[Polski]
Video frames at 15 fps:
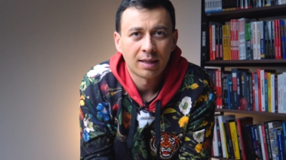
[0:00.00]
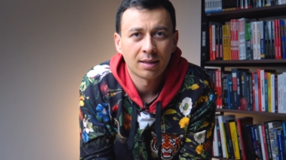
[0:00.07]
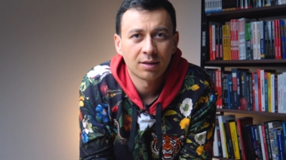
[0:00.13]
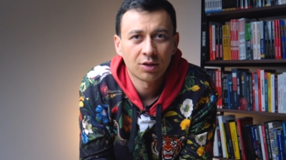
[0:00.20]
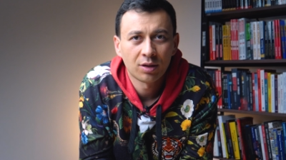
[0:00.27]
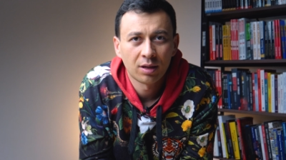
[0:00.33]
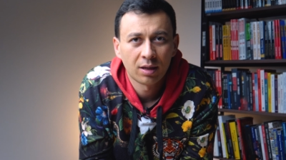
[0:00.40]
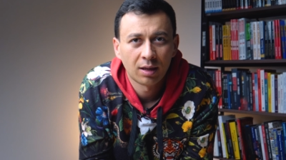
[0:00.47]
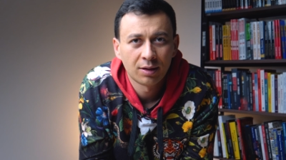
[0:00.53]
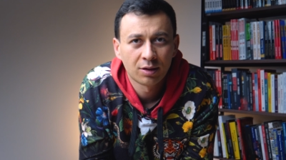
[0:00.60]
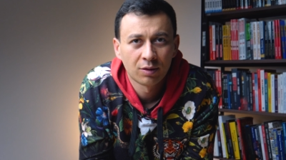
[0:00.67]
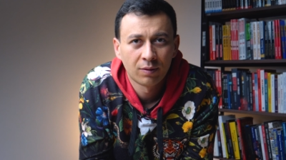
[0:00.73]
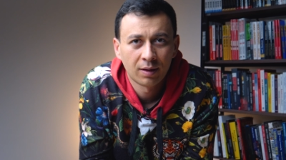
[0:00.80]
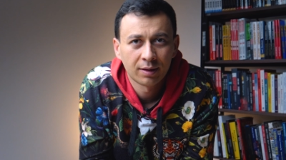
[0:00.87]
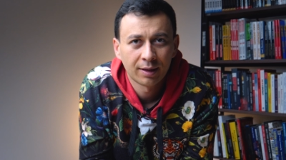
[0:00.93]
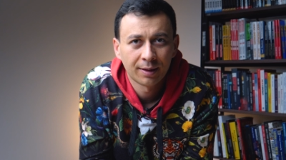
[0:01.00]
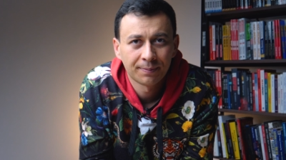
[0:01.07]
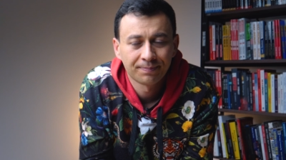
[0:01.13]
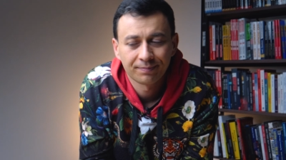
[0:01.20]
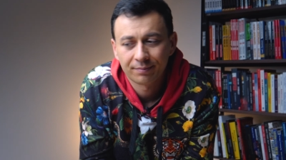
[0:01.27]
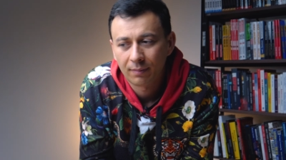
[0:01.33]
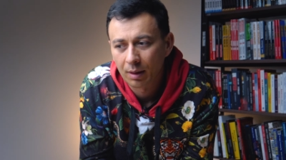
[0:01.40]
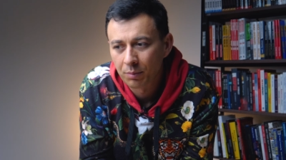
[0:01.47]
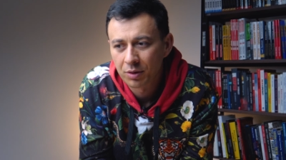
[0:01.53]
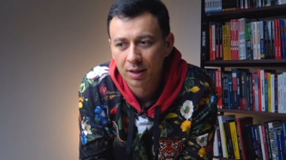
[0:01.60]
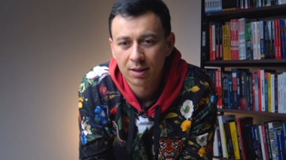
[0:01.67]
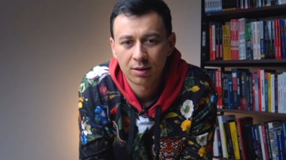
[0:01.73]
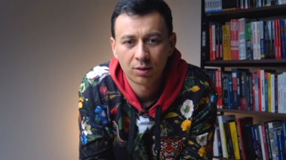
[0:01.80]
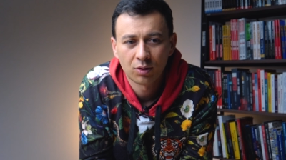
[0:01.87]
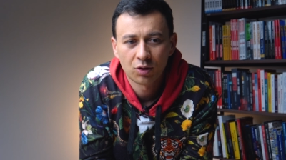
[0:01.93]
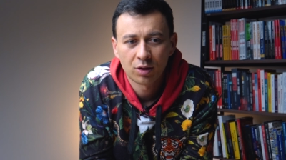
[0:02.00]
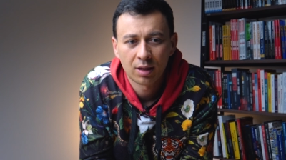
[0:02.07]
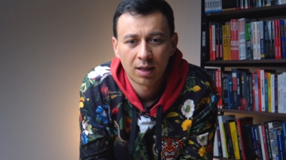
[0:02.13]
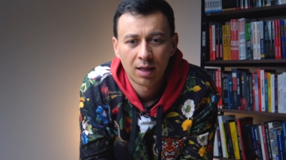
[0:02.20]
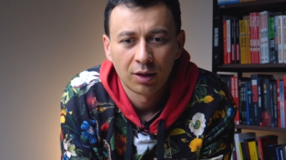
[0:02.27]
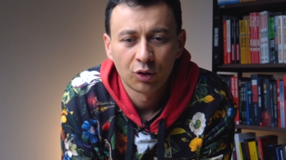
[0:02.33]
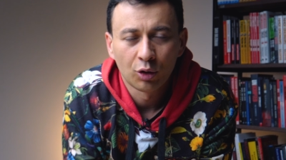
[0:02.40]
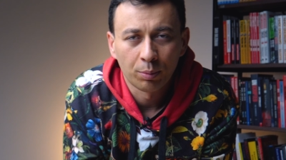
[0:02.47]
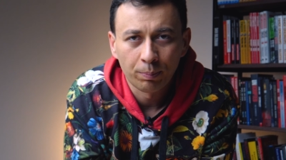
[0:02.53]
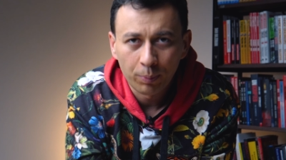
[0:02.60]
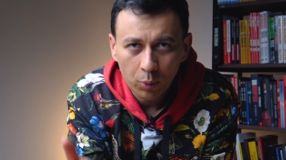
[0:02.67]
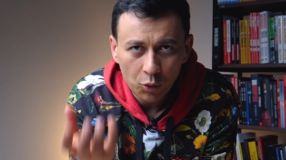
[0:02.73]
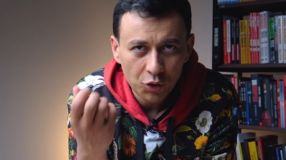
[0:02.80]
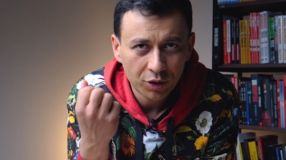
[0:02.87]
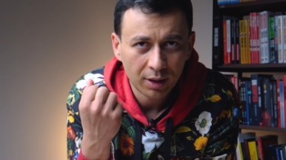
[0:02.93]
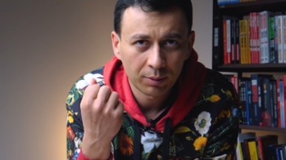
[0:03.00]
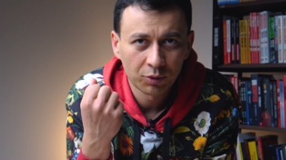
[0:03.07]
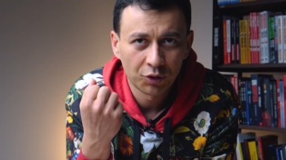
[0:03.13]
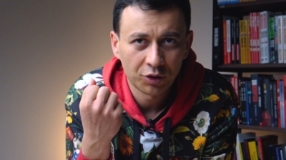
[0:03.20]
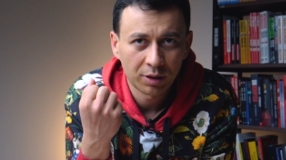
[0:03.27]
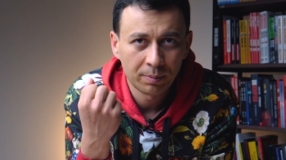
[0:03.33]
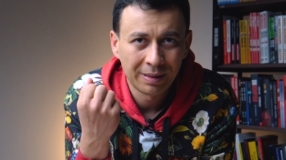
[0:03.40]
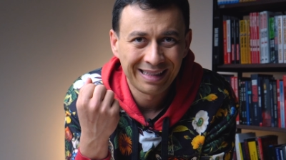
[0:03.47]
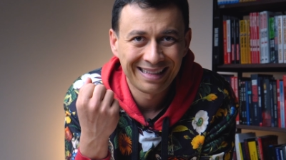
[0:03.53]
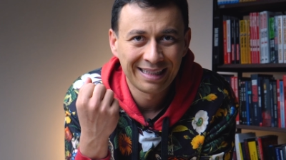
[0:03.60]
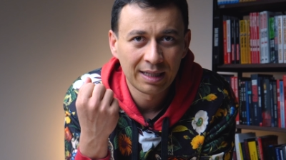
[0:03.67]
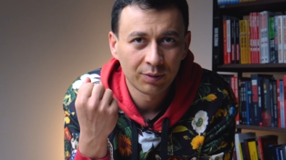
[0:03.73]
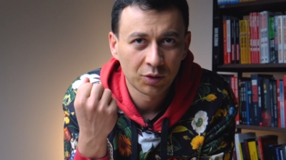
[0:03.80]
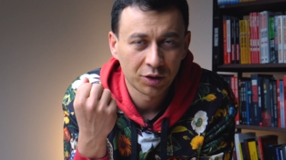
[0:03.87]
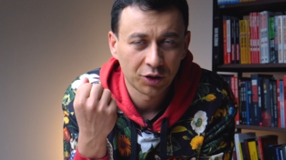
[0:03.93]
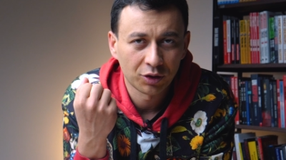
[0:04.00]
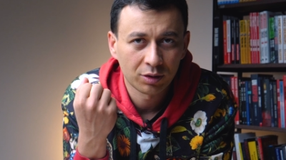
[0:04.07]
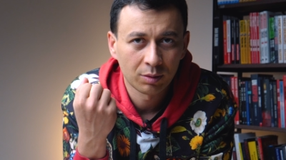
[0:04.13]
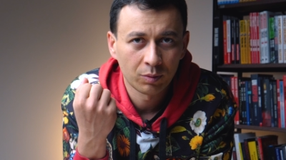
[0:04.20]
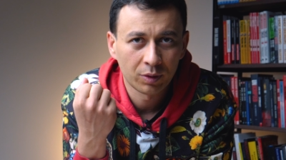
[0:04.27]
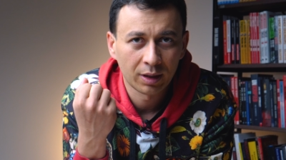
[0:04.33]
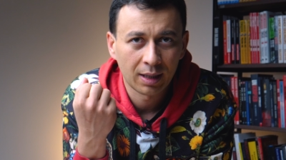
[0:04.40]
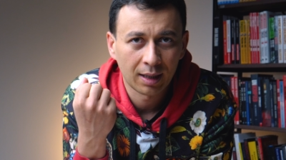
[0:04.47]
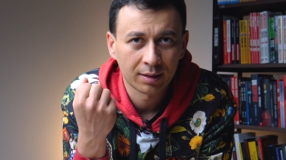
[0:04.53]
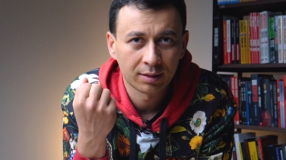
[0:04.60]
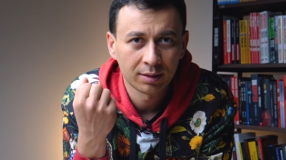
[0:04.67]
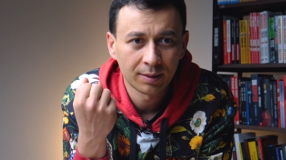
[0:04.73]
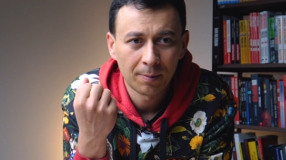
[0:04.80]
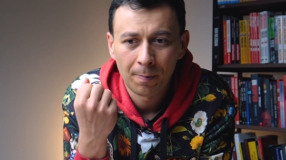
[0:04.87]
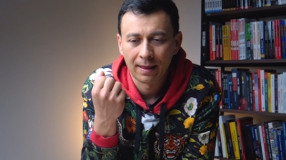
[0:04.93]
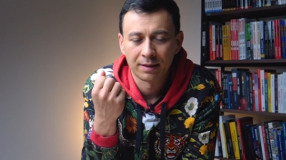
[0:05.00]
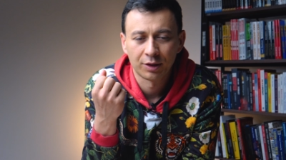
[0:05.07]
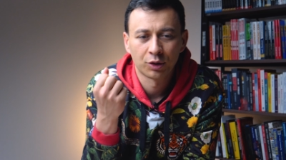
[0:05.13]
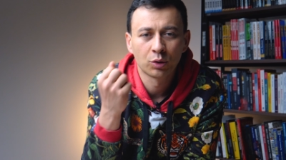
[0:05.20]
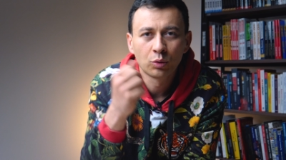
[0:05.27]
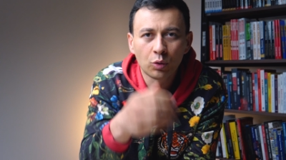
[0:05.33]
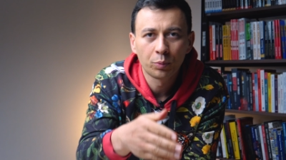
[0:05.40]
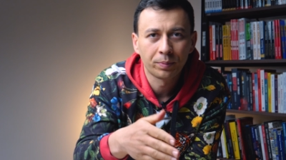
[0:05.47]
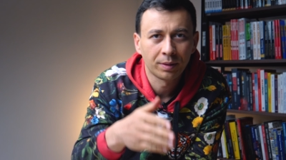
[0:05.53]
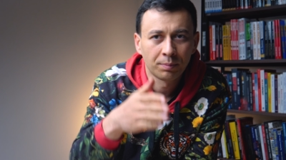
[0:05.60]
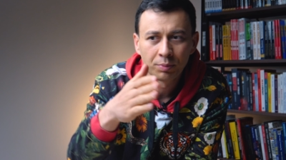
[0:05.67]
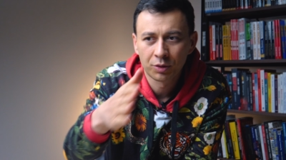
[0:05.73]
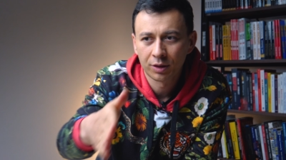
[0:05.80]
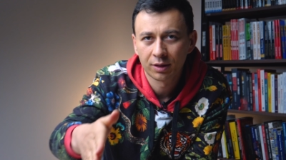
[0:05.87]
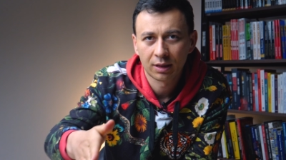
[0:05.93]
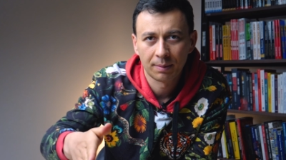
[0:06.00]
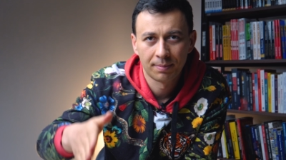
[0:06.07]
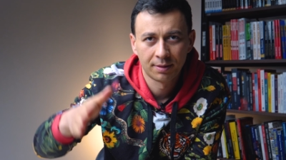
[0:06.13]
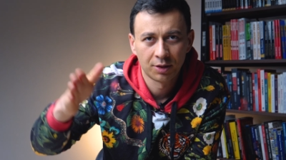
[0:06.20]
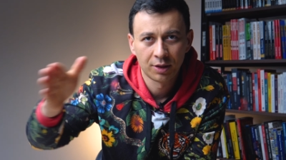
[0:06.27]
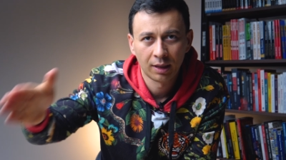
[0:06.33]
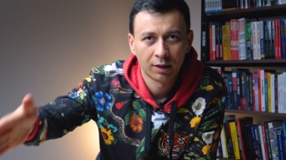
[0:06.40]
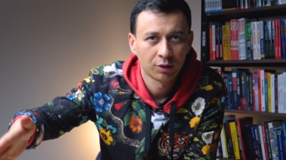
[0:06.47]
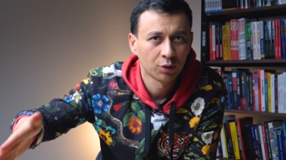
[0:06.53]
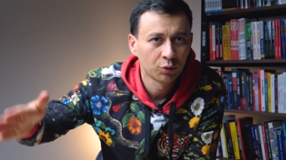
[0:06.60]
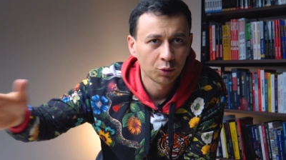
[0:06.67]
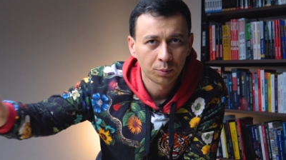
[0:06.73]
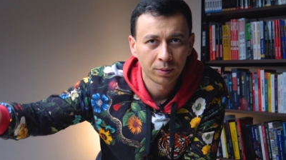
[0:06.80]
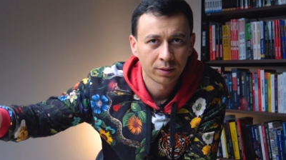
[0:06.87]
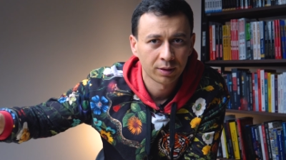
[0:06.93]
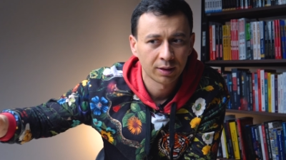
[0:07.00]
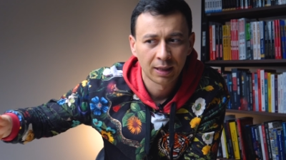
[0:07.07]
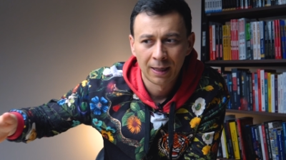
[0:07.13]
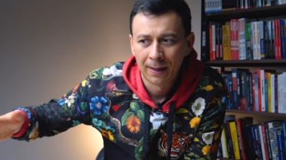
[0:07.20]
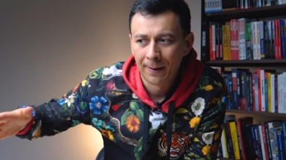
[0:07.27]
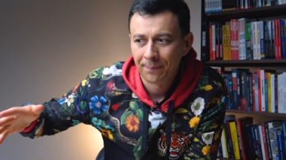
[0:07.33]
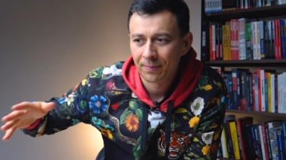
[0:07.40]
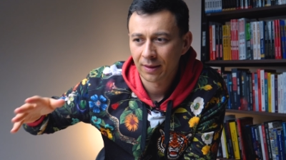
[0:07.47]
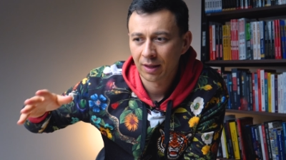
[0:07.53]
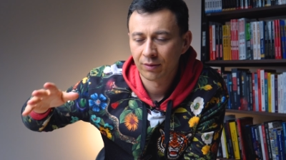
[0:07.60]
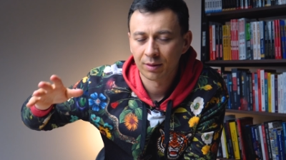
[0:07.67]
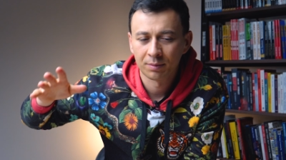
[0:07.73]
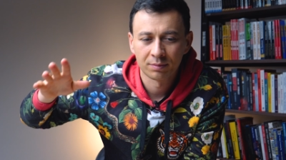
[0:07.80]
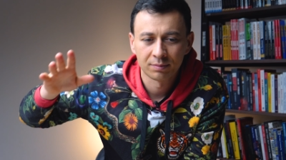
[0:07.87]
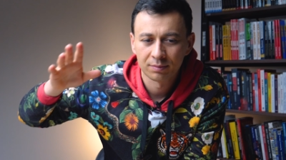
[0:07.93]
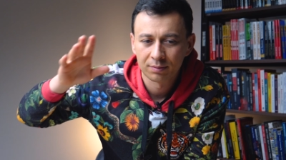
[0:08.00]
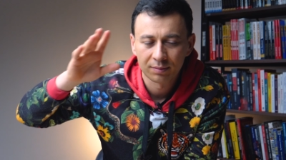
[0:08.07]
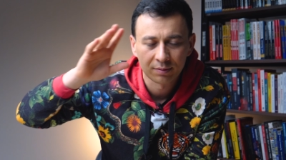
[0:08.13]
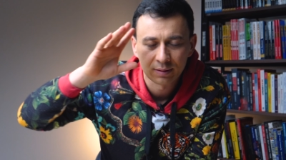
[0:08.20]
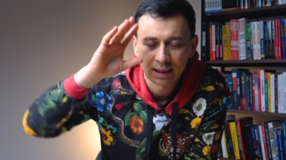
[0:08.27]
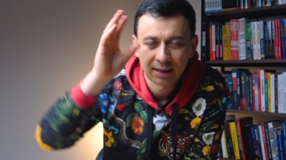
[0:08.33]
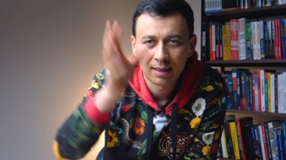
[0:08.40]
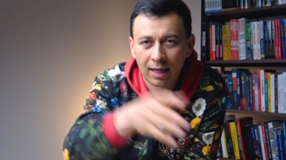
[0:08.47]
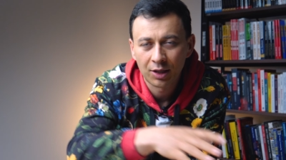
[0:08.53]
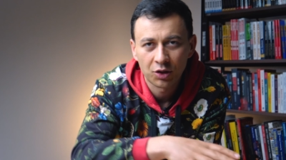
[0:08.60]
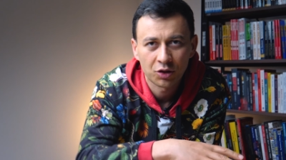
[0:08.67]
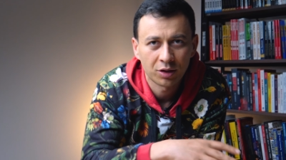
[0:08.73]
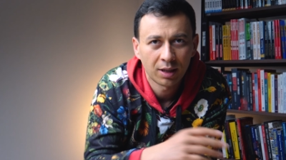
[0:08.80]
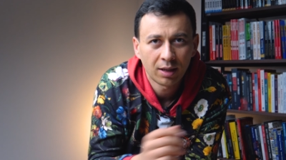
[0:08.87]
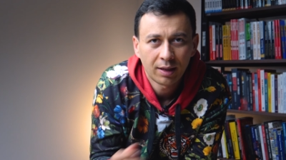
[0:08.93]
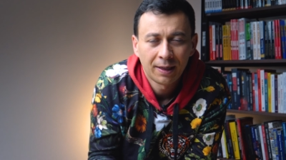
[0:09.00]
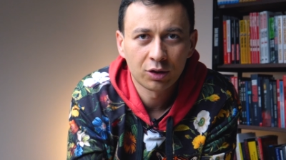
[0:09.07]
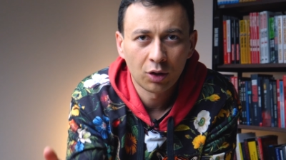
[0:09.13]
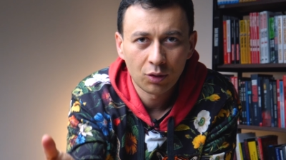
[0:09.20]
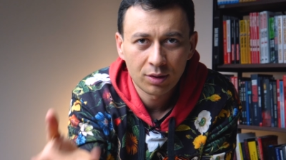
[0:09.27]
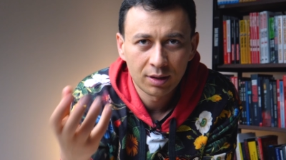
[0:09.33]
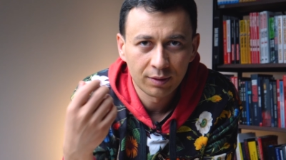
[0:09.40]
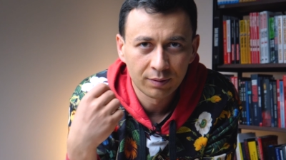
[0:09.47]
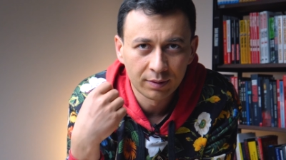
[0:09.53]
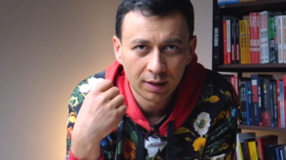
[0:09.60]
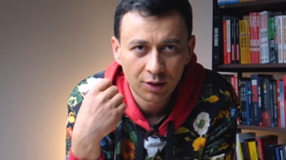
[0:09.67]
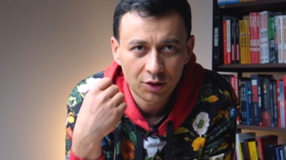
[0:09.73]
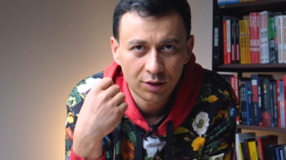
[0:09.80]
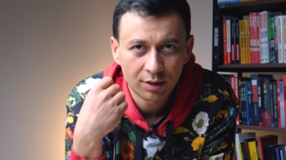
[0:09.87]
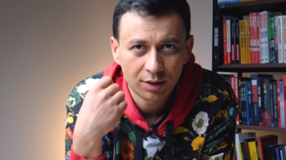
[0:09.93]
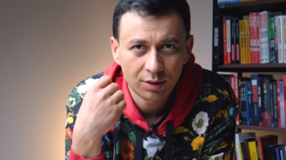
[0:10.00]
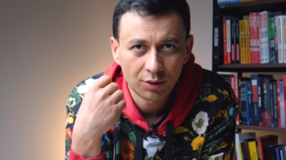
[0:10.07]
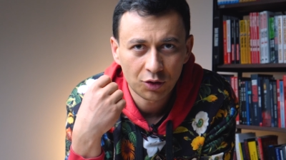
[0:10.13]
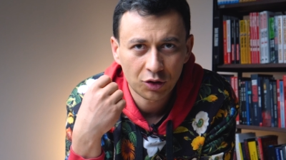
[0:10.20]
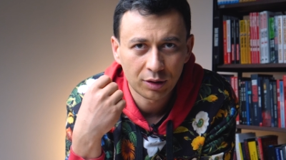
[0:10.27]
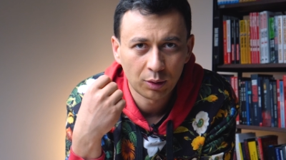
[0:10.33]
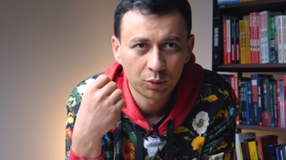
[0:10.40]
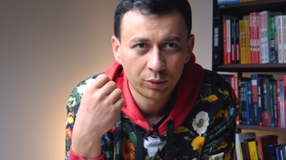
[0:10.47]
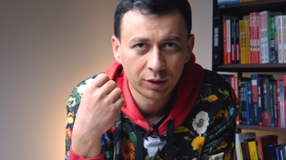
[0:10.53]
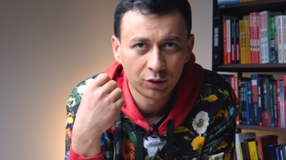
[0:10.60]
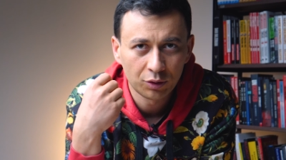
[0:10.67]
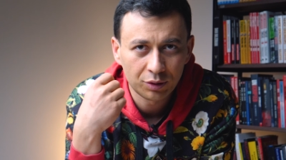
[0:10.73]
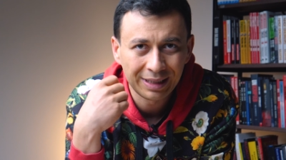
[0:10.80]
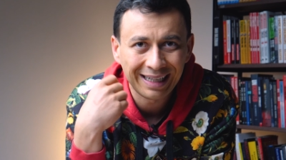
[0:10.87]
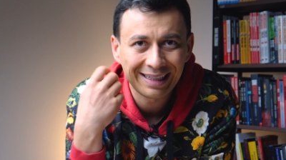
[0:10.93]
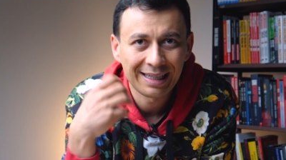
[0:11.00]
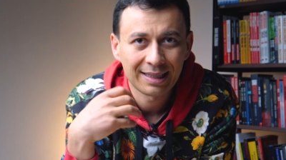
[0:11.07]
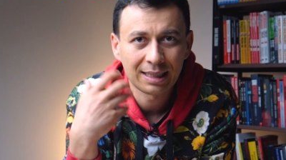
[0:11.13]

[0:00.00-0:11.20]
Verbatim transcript: Jest też realizowane przez to, że dopuszczam do siebie z zewnątrz jakieś komunikaty, jesteś głupi, brzydki, beznadziejny do dupy, nie wiem, nie nadajesz się, to zewnętrzne coś kształtuje to, jak ja